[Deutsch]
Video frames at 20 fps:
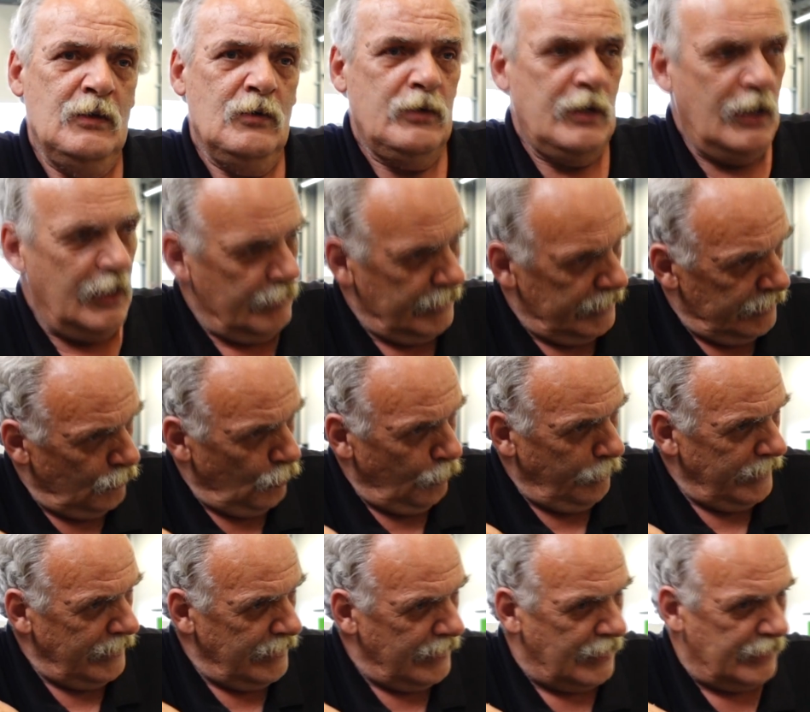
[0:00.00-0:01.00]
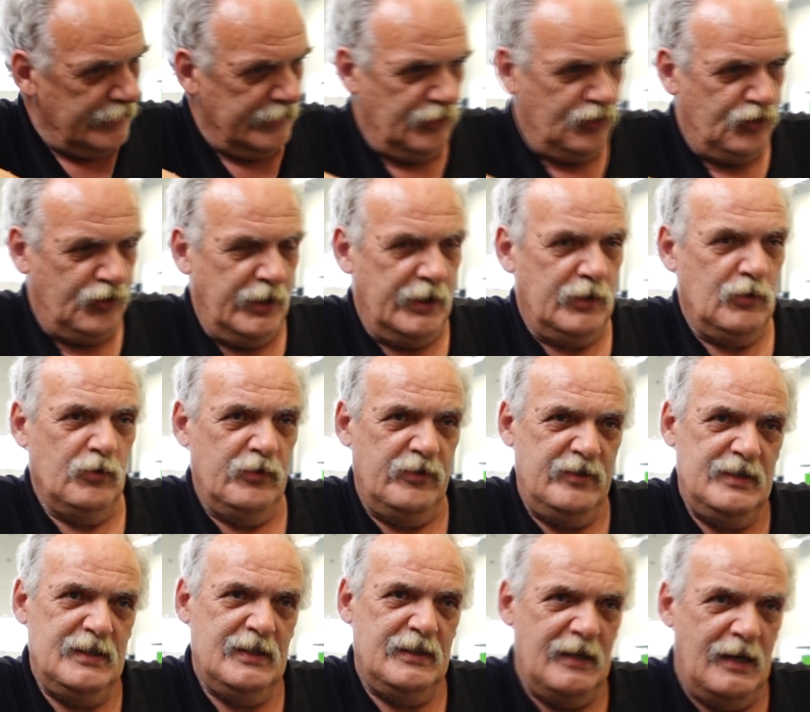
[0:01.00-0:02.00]
Dann haben wir den OBD angesteckt und
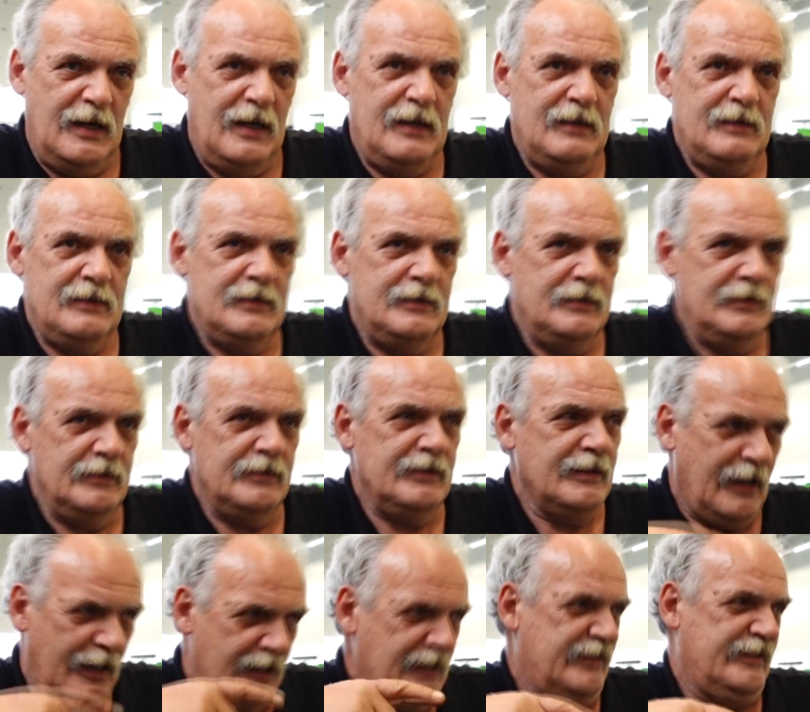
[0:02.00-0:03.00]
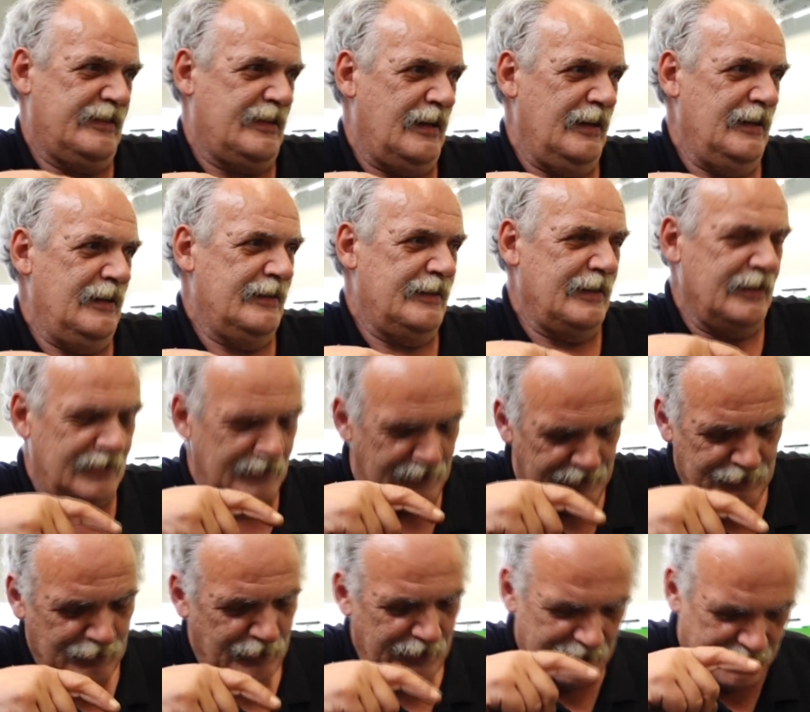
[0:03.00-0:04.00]
siehe da, das ist ein geiles Teil. Das,
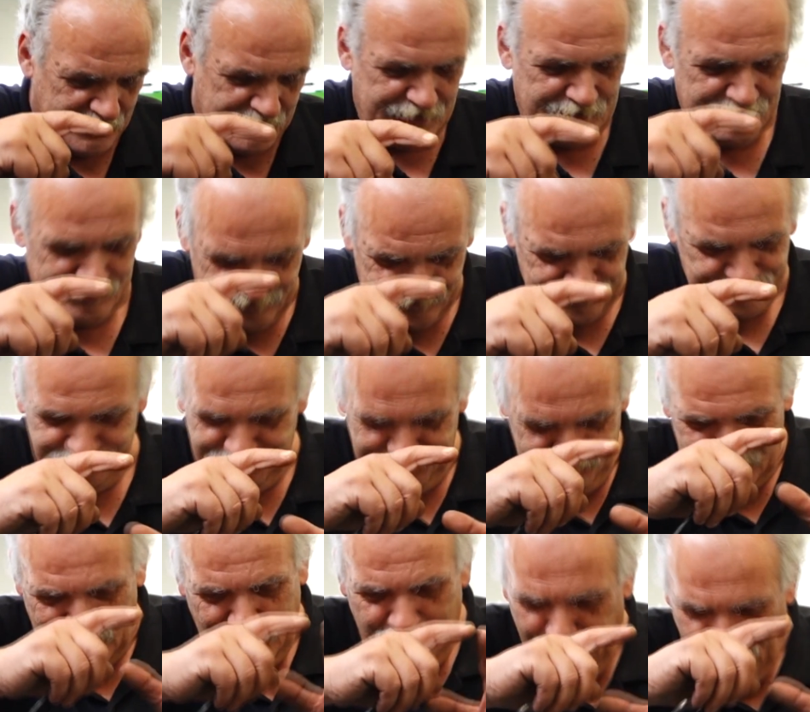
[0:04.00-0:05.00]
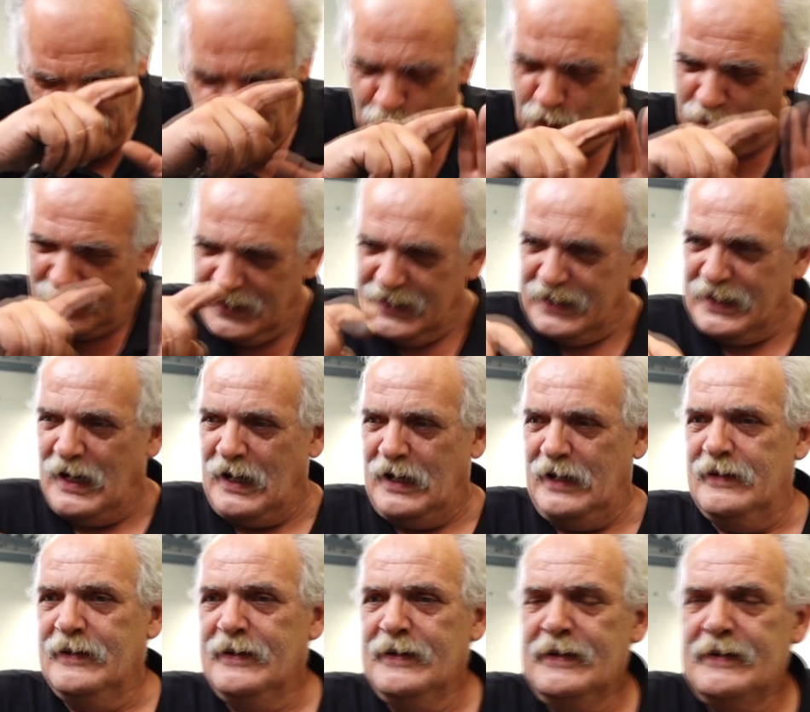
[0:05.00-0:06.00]
also echt, einfach nur genial.